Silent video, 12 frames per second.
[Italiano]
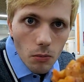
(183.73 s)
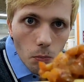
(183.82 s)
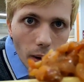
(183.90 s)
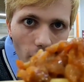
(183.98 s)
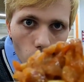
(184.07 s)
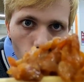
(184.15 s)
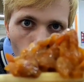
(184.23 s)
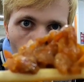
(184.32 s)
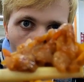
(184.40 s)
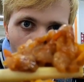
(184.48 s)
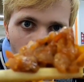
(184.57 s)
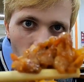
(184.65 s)
Bello
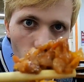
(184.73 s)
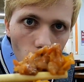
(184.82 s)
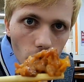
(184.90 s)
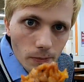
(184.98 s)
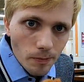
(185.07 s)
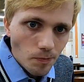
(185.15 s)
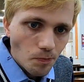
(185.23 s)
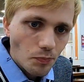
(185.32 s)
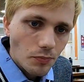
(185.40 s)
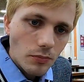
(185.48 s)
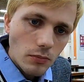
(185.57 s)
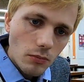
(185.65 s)
succulento.
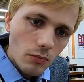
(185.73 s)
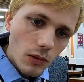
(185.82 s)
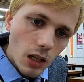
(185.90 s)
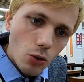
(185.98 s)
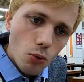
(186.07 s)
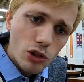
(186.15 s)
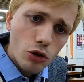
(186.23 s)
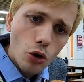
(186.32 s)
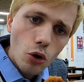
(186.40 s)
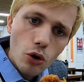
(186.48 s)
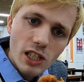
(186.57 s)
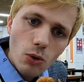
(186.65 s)
Questo
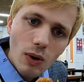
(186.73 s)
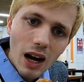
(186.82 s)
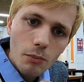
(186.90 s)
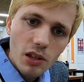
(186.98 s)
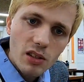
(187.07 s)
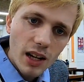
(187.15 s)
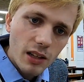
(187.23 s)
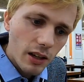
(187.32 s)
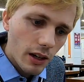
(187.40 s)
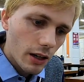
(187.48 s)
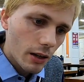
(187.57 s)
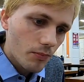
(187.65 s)
colore qua mi sa
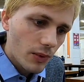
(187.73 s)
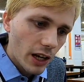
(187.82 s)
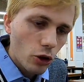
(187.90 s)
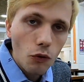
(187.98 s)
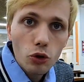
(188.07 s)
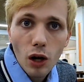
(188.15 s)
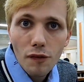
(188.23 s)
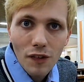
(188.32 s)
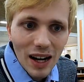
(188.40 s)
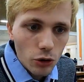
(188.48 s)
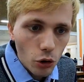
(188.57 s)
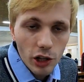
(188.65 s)
che è dovuto al
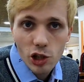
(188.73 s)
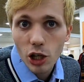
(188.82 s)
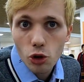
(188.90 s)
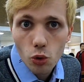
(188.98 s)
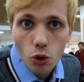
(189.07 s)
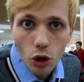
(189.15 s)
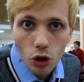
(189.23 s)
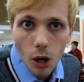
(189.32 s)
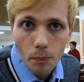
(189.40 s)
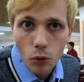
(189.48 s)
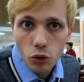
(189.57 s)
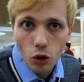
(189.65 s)
fatto che ci aggiungono
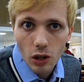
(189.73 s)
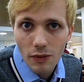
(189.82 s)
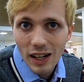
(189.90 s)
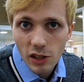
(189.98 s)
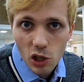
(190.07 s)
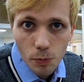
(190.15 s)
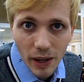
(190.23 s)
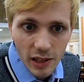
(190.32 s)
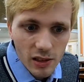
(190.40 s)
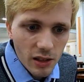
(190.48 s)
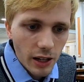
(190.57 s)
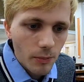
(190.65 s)
appunto le varie
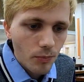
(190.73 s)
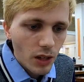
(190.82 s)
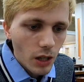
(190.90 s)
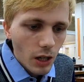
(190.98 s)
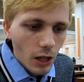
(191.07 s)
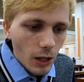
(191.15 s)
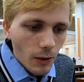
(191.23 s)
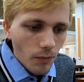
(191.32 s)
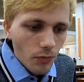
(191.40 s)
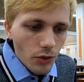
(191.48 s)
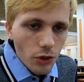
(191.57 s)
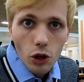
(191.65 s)
spezie.
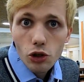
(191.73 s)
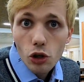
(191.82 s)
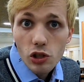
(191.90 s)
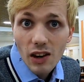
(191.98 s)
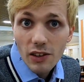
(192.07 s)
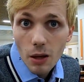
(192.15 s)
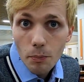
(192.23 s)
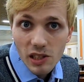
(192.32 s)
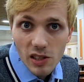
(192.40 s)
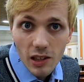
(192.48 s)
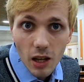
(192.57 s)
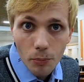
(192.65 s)
Non so se avete
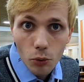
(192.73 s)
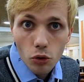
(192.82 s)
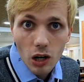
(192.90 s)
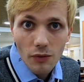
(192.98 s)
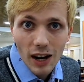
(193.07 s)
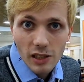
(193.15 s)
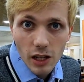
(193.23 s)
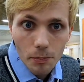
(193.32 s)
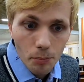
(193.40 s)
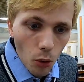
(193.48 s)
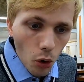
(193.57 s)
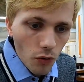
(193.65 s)
presente appunto le varie
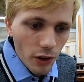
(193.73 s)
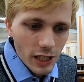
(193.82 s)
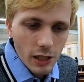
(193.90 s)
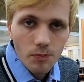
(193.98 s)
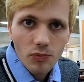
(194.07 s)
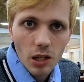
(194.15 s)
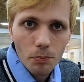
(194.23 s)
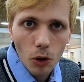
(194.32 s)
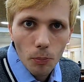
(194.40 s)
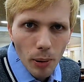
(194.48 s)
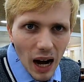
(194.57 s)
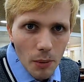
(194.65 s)
polveri,
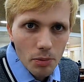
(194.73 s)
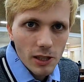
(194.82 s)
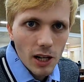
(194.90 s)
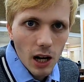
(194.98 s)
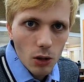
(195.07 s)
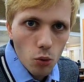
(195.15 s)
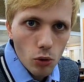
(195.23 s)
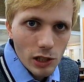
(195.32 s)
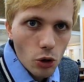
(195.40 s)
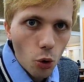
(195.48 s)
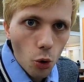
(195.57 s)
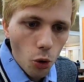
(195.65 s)
tipo paprika,
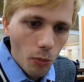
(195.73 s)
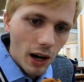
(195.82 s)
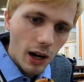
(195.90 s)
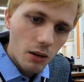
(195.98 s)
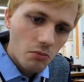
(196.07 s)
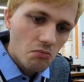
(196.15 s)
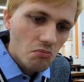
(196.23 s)
curcuma,